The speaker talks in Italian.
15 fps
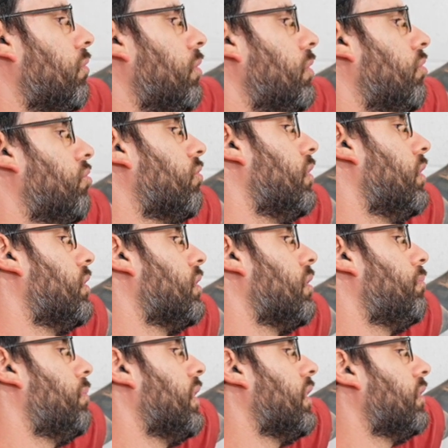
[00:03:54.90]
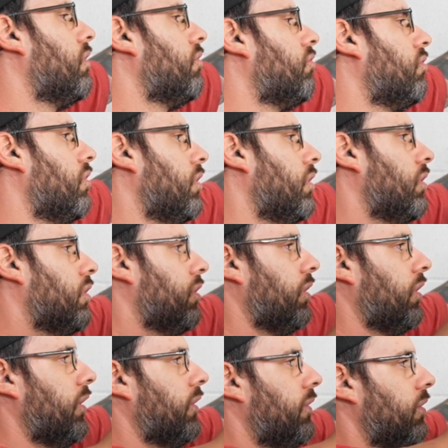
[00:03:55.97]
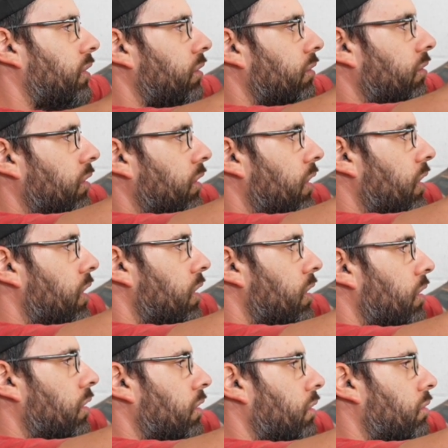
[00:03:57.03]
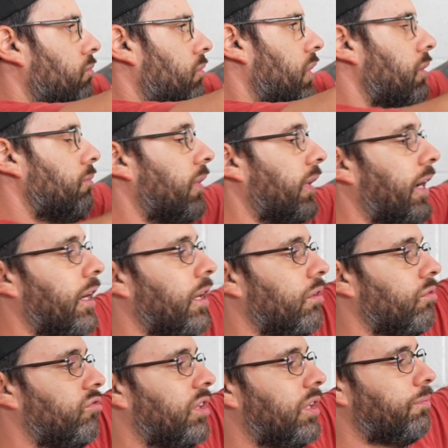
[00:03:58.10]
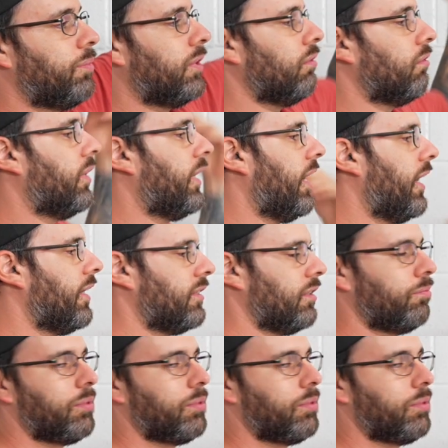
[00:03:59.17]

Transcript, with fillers: quindi se volete una pianta seria, ragazzi, lì magari non ci capito un cazzo